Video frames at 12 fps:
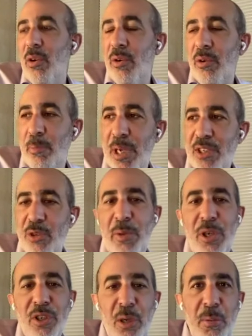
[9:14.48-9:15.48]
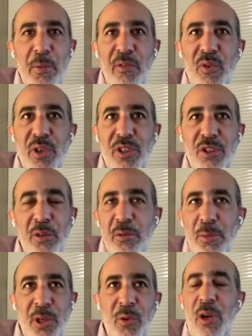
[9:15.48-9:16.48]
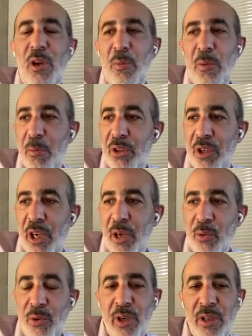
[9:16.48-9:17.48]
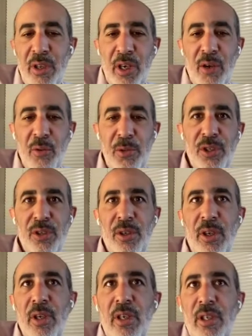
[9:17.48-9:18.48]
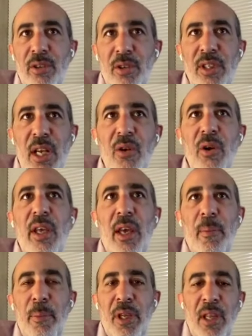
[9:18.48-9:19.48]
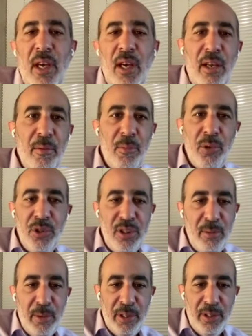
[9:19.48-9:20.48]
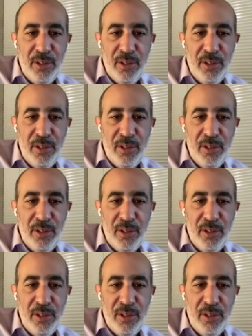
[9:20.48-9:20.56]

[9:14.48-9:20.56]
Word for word: con más o menos el mismo esfuerzo, pero no es lo mismo entregar uno que entregar un millón. Entonces algo hay que prestarle muchísima